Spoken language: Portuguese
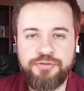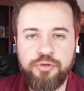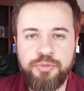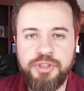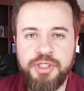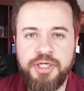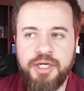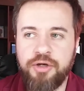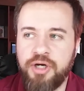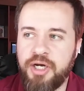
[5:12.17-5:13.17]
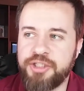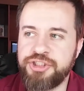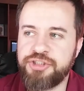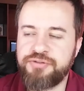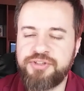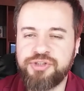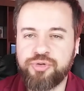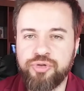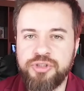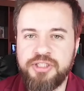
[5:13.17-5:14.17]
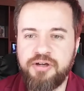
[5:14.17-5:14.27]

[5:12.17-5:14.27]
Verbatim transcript: filme, eu, a gente visitou, né?